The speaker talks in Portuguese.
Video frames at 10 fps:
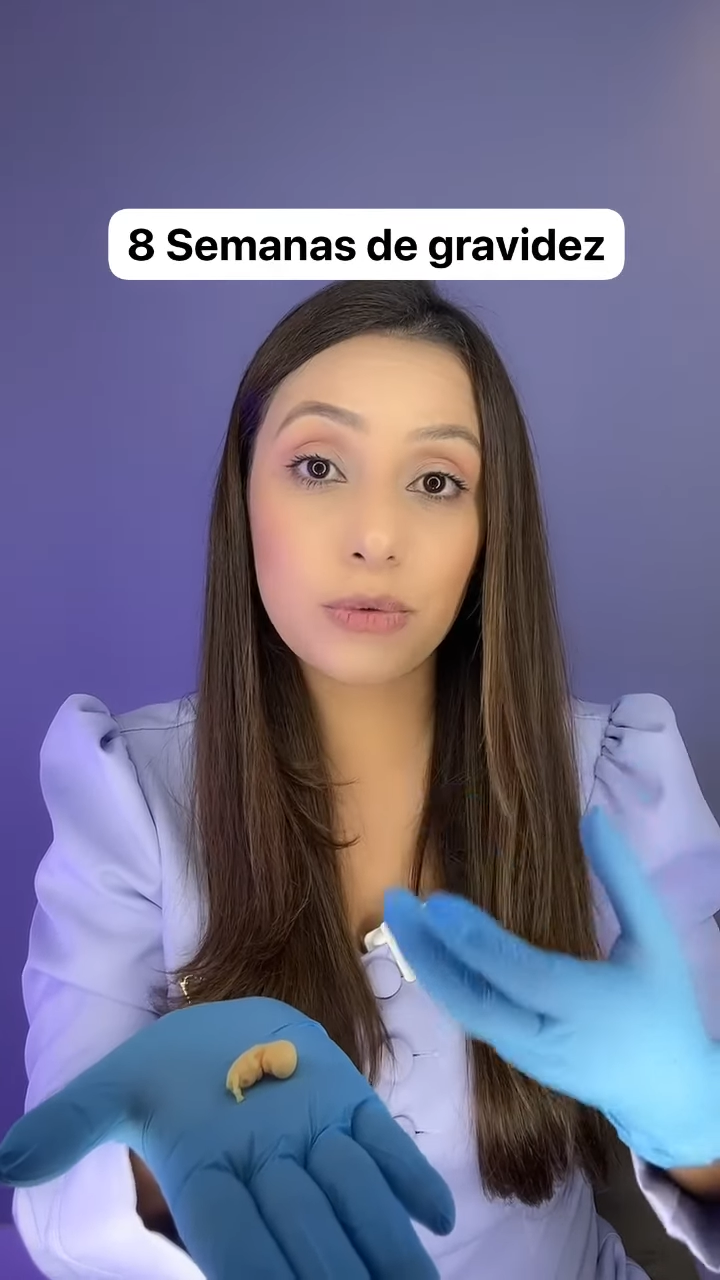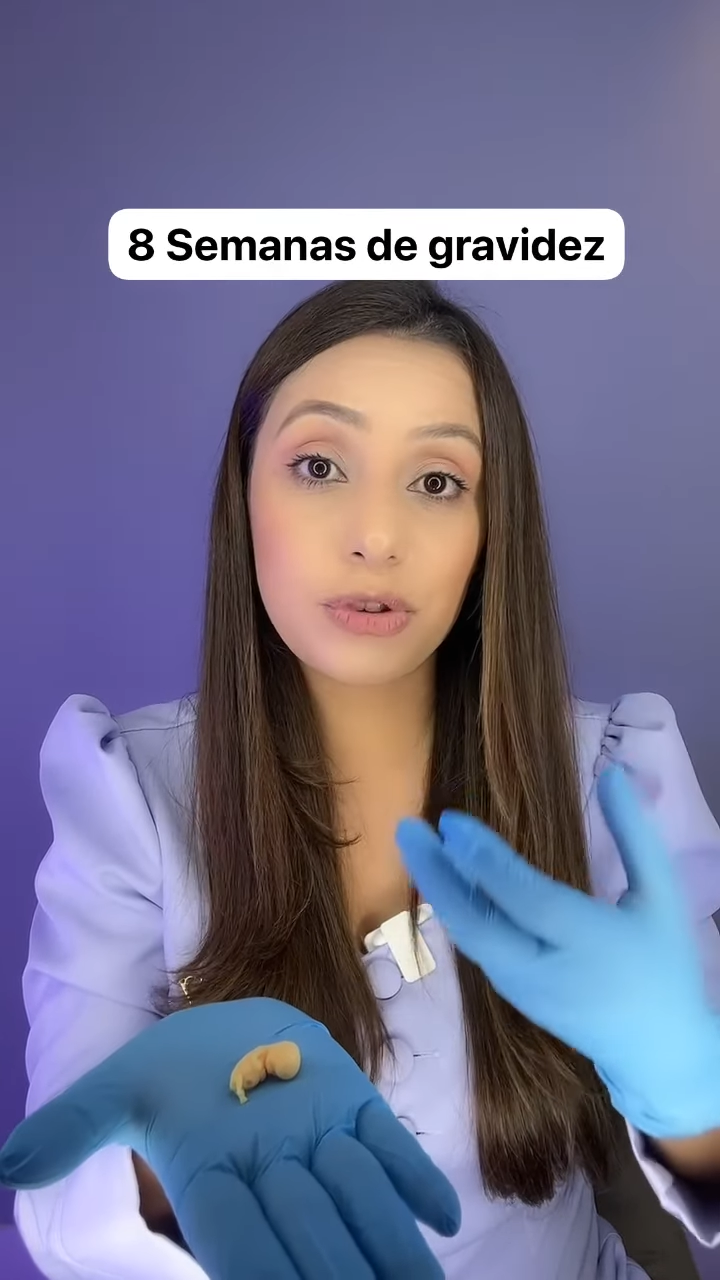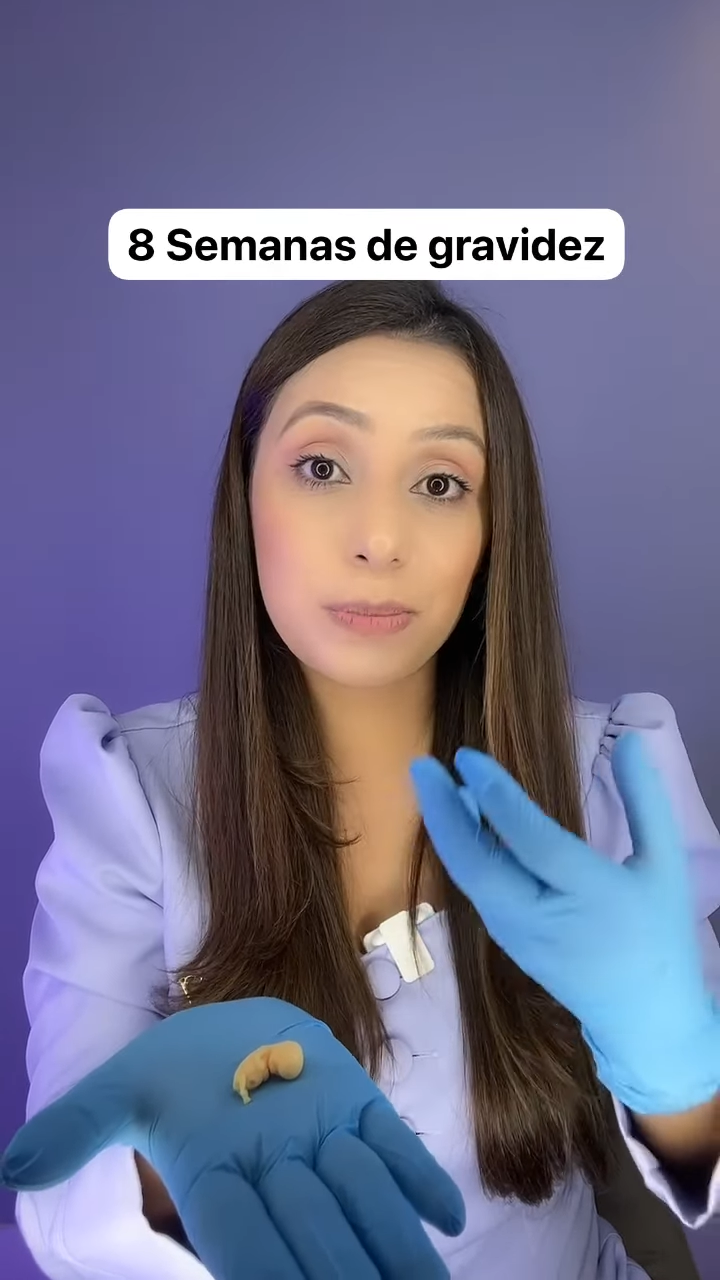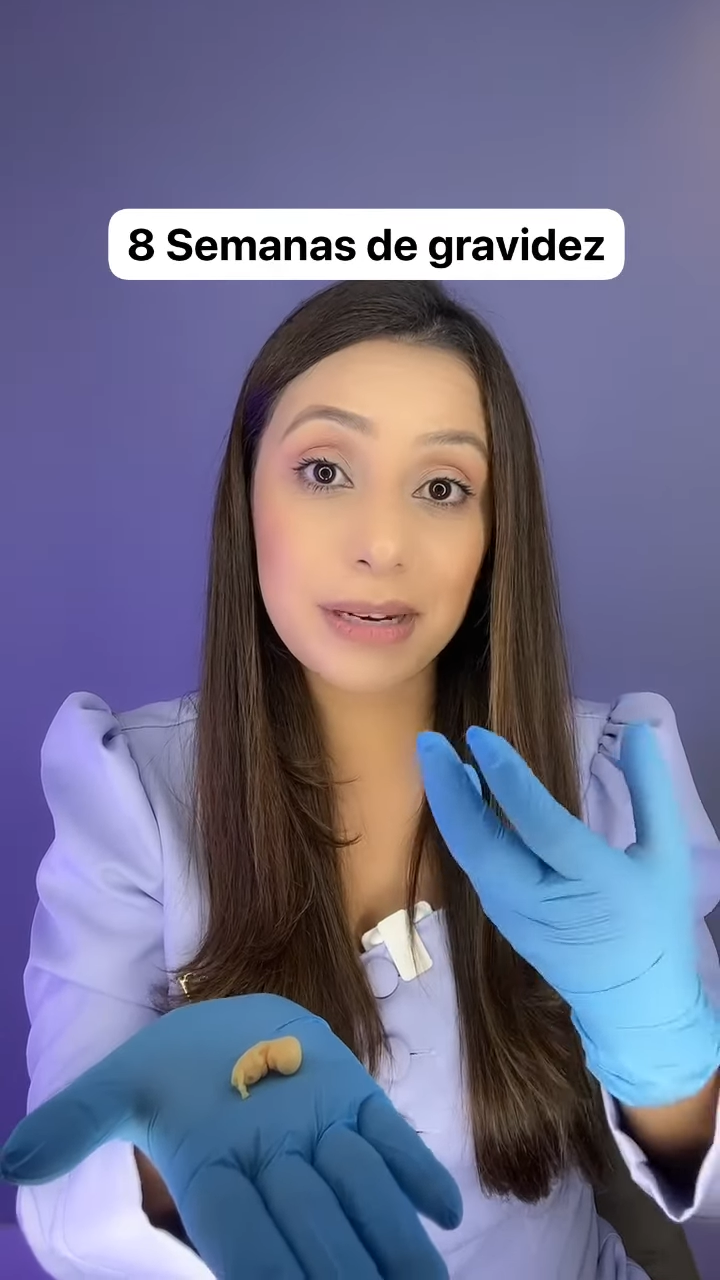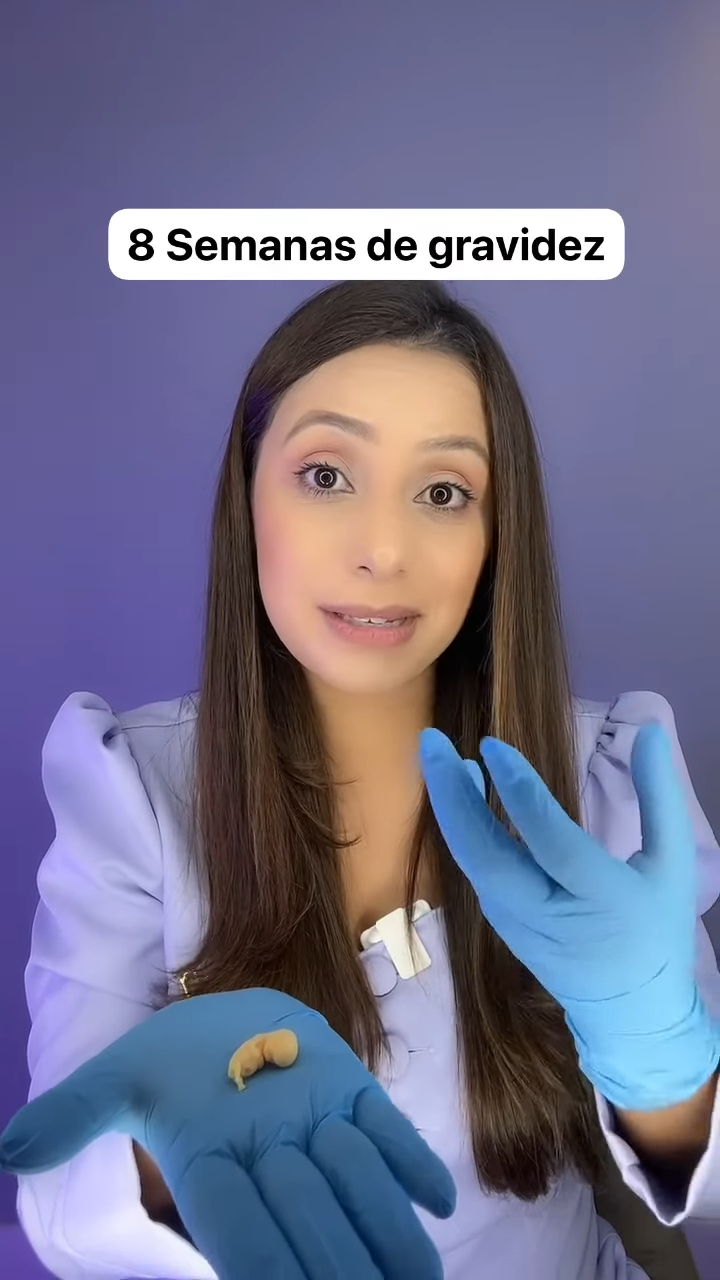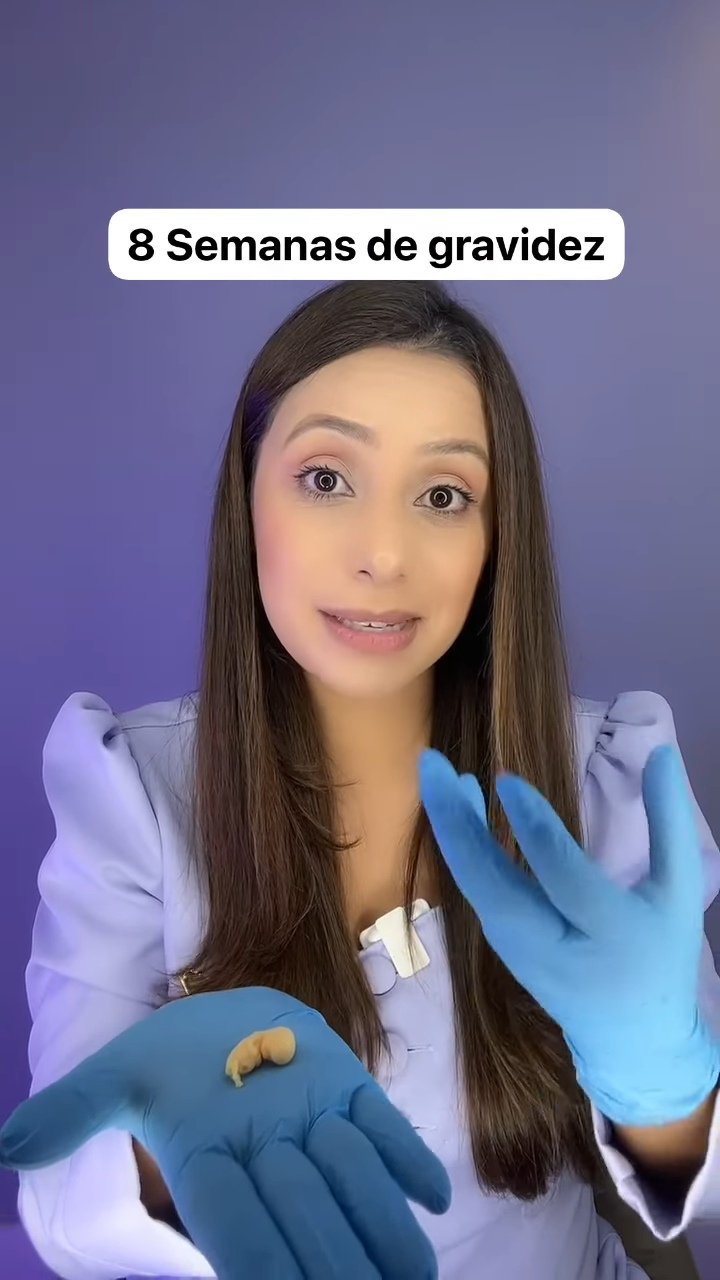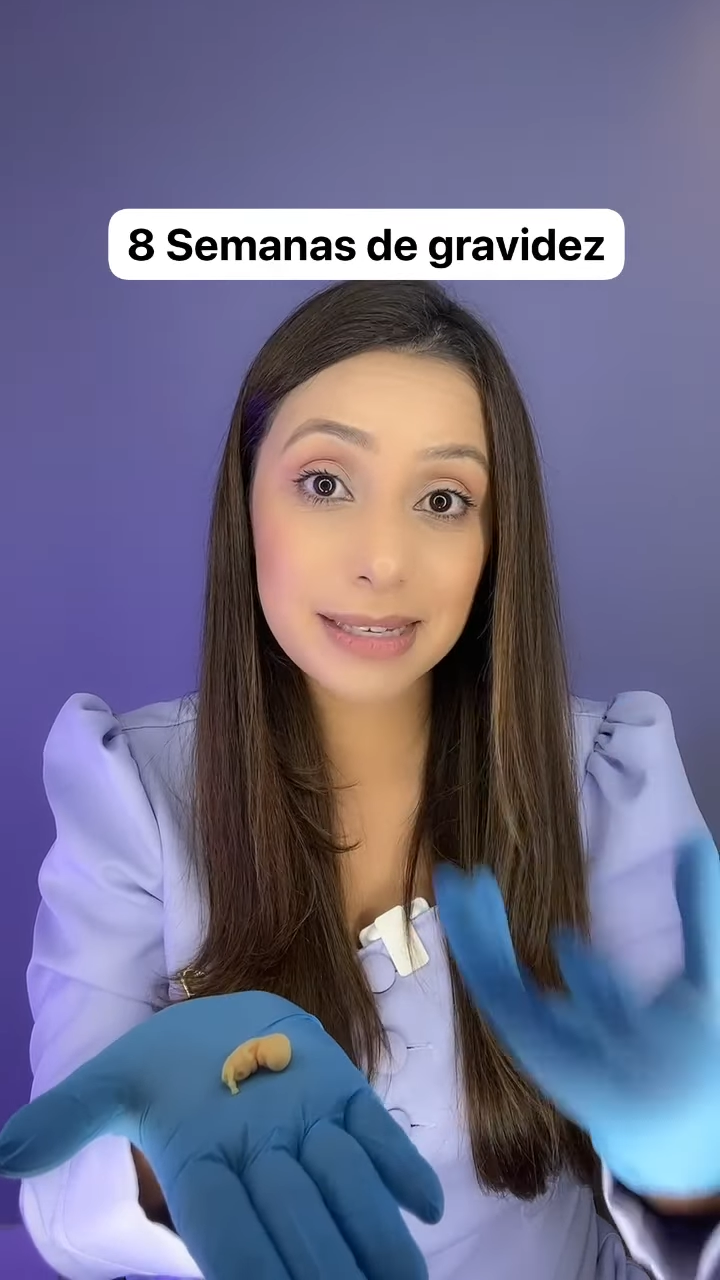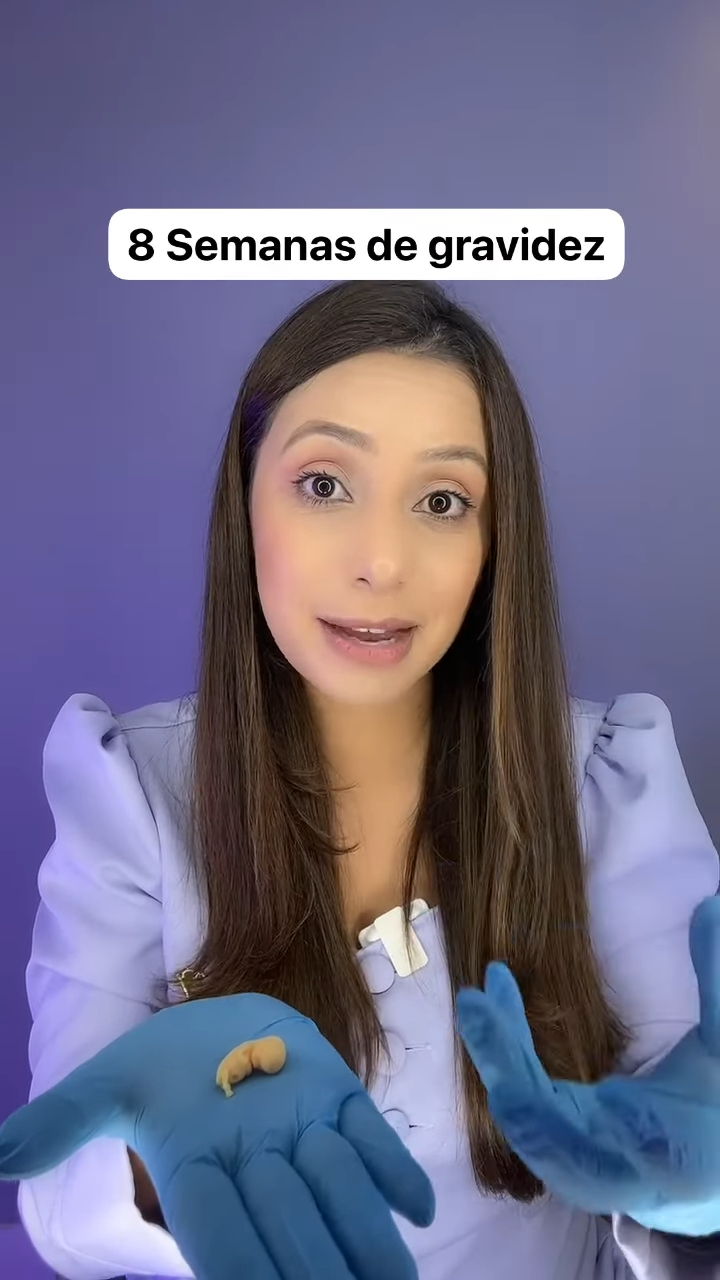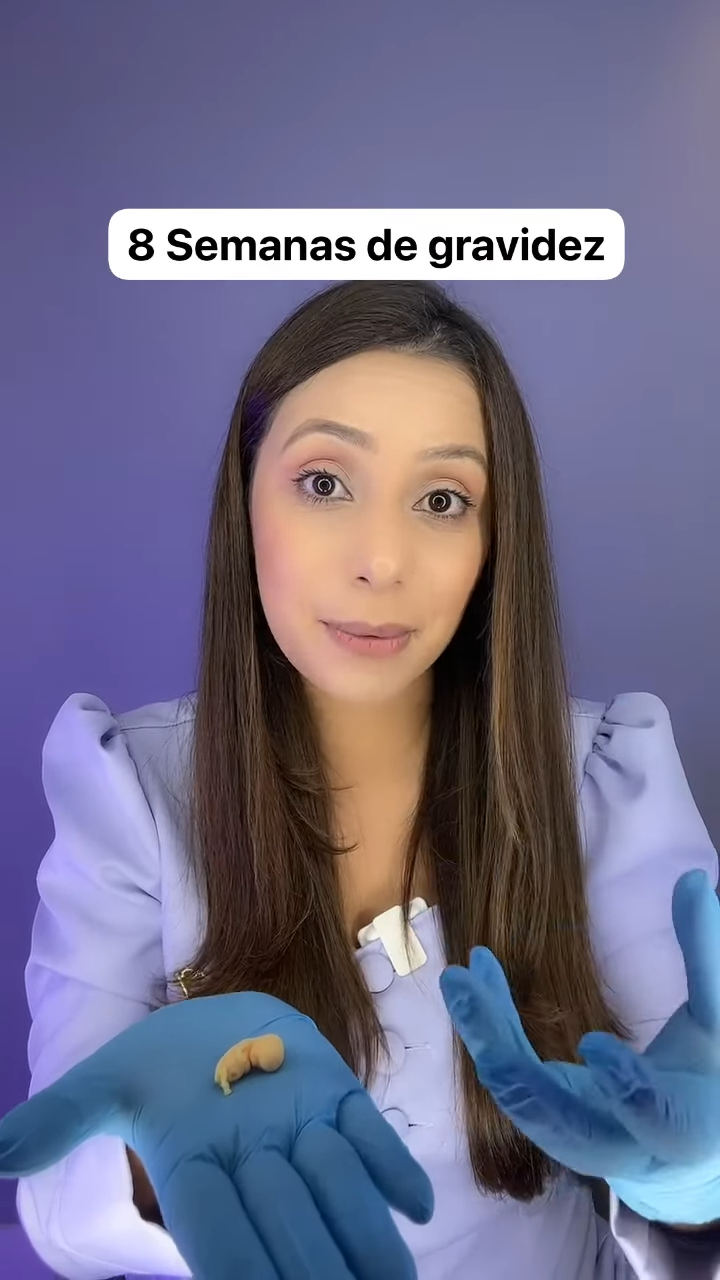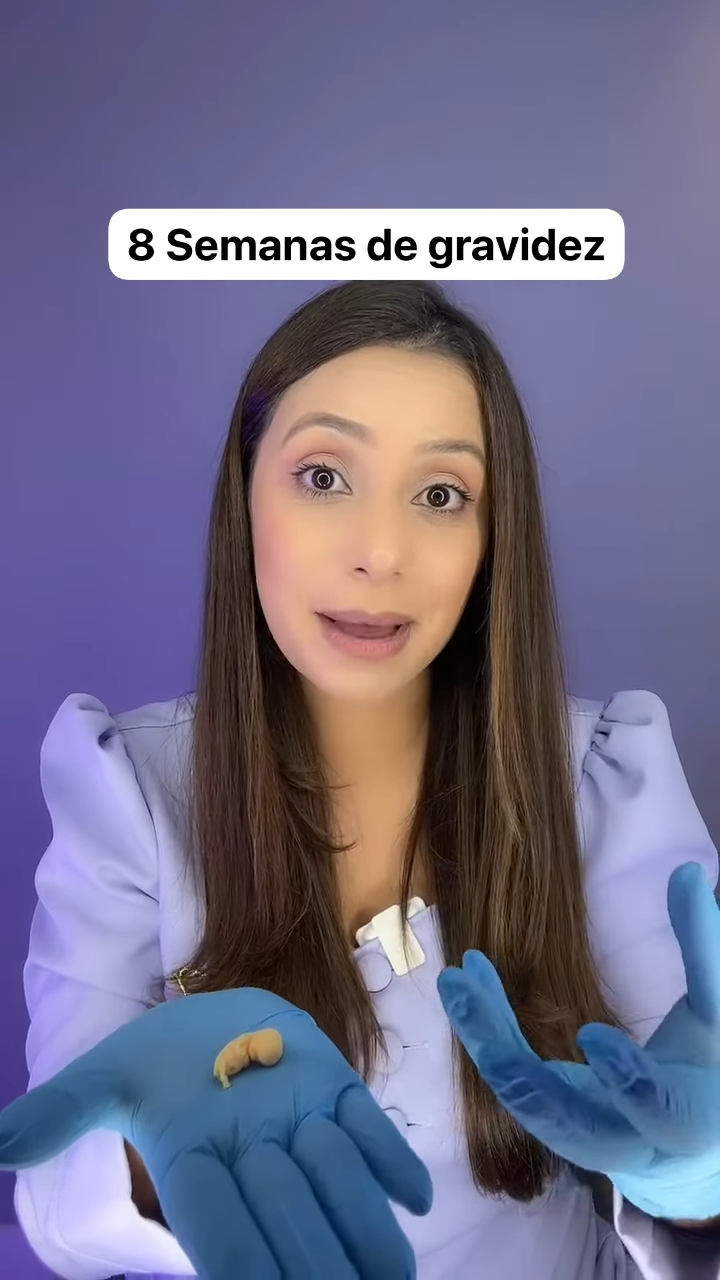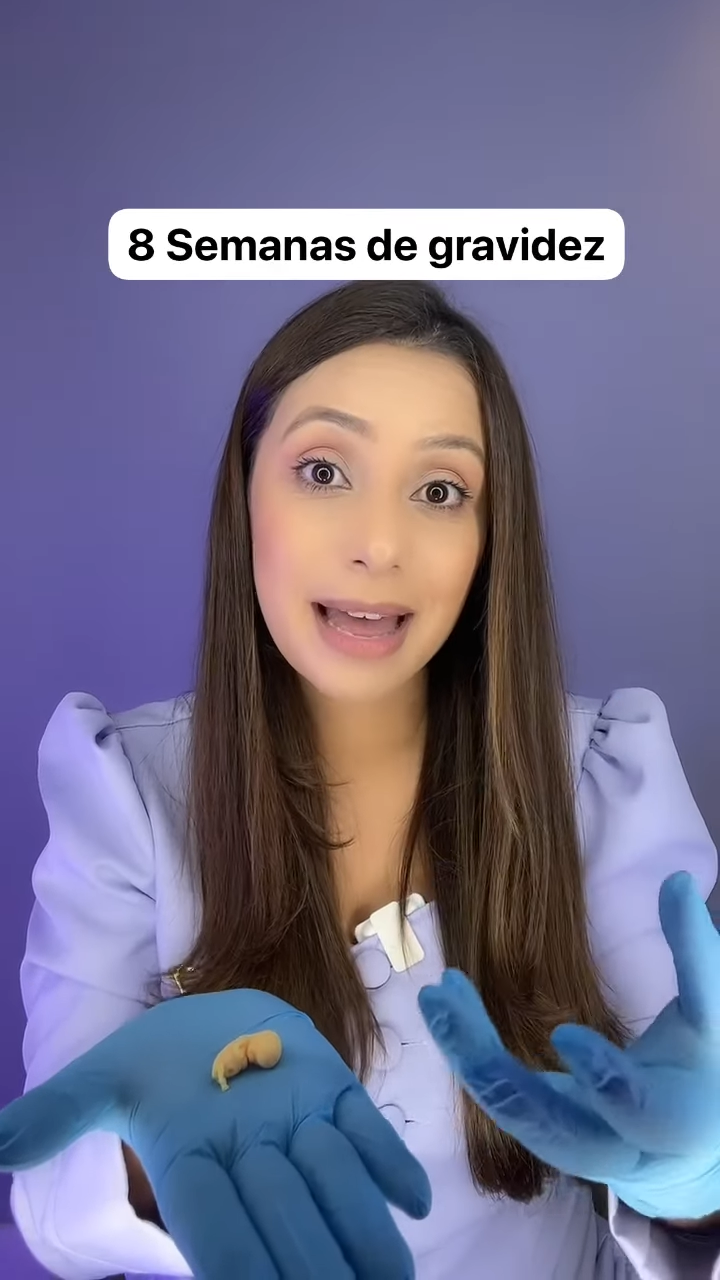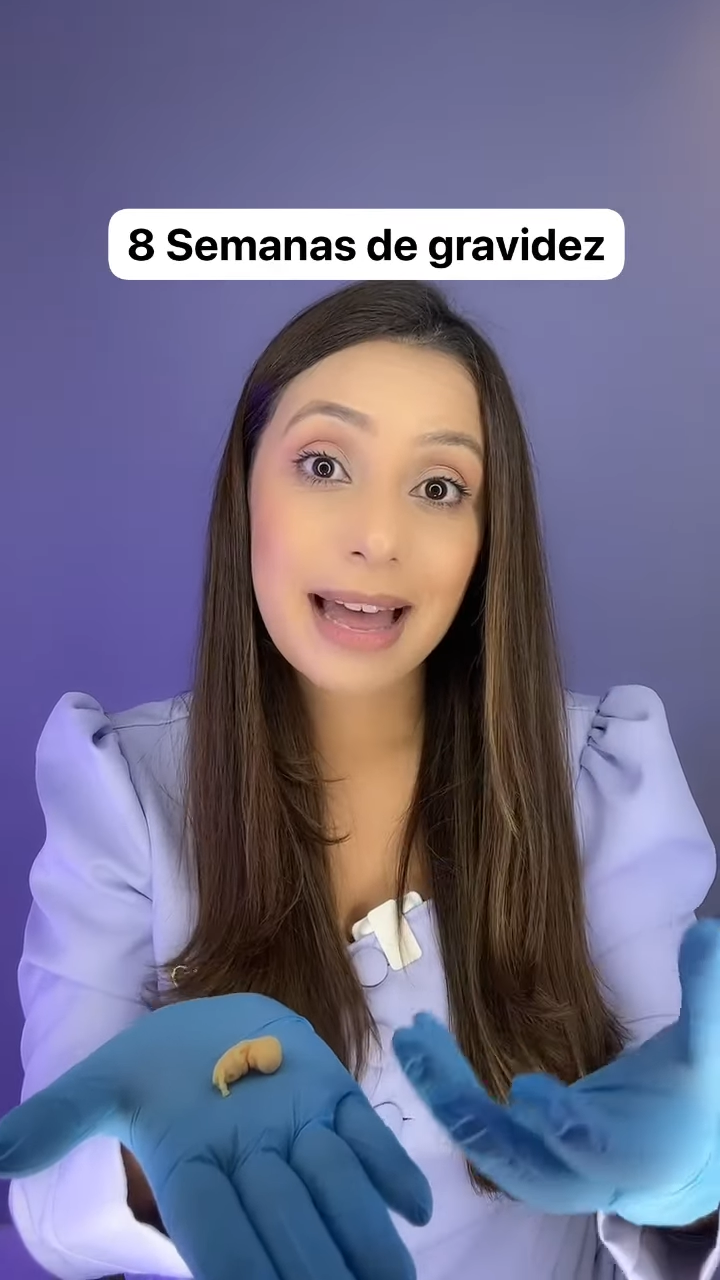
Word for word: de precisão,